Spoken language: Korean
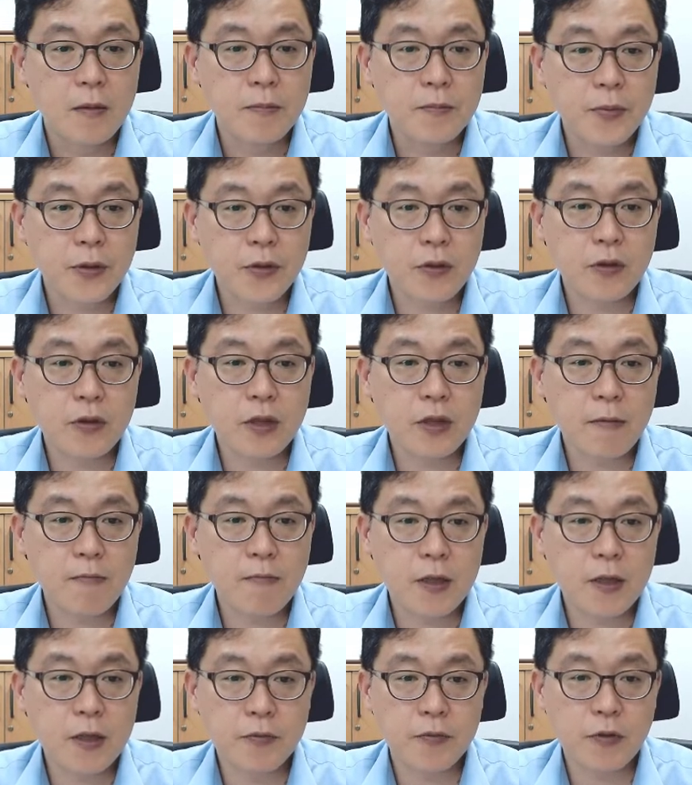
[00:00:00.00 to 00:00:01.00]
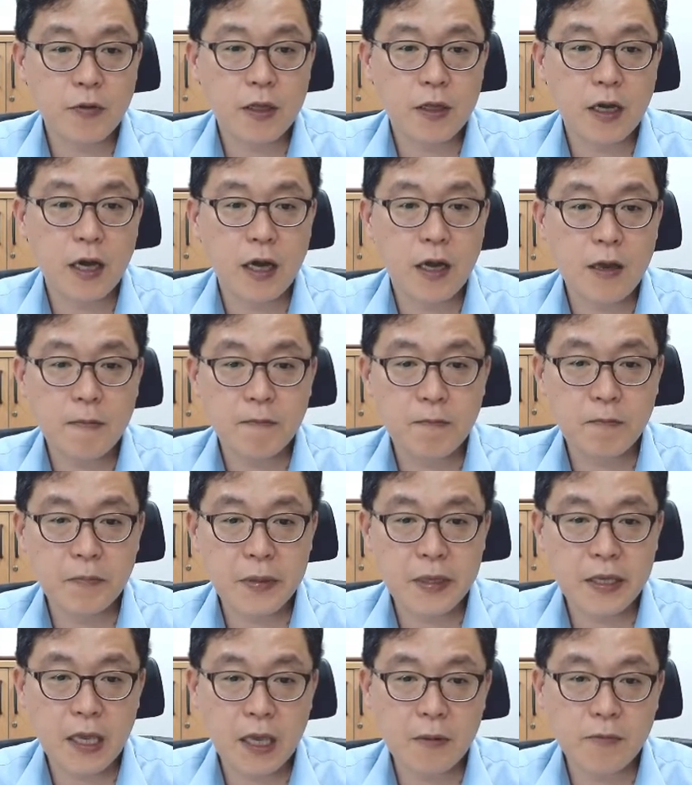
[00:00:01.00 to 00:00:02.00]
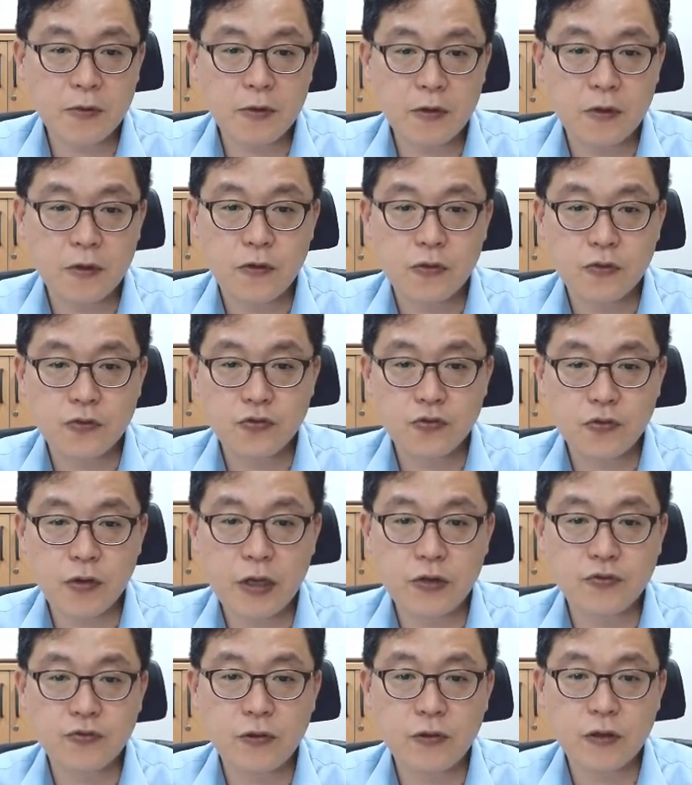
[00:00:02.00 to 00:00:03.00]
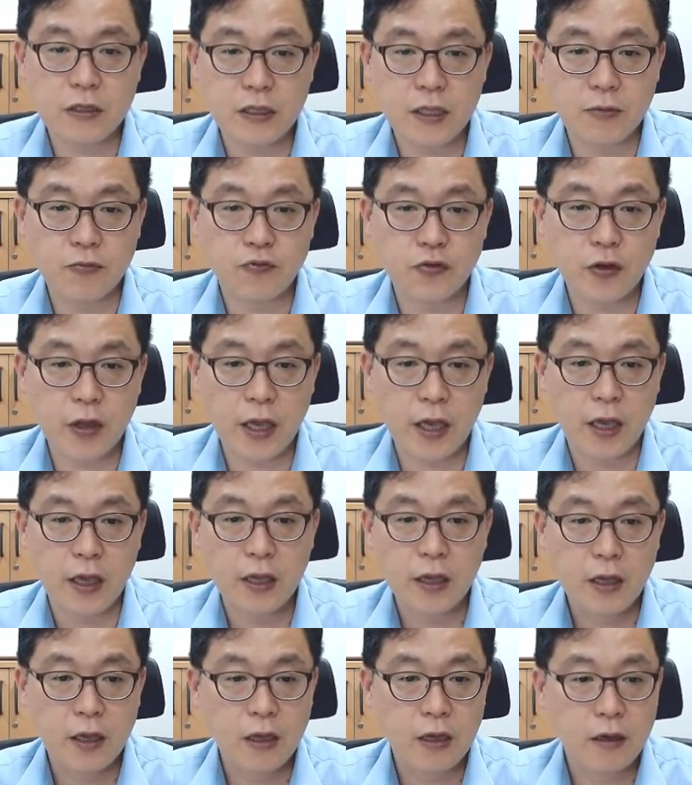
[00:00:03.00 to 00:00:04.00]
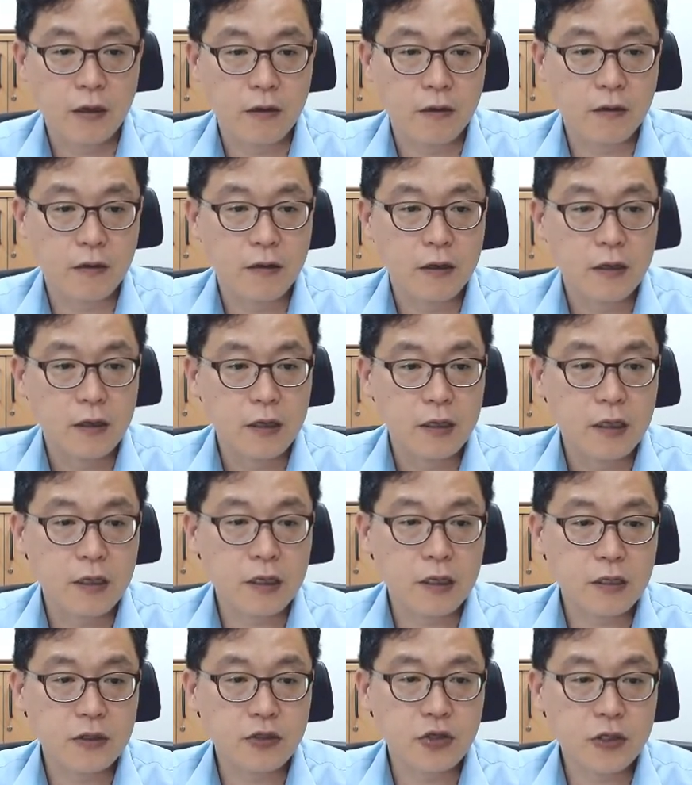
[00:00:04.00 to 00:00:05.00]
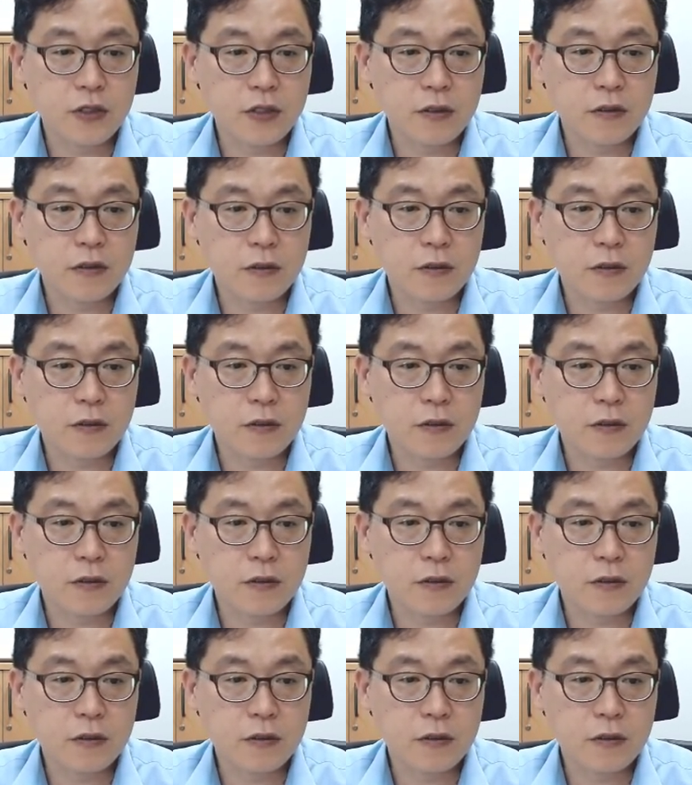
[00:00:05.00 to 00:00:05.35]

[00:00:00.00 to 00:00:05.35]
평균 탐색 비용에다가 PM을 추가해 준 거기 때문에 어, 이 최저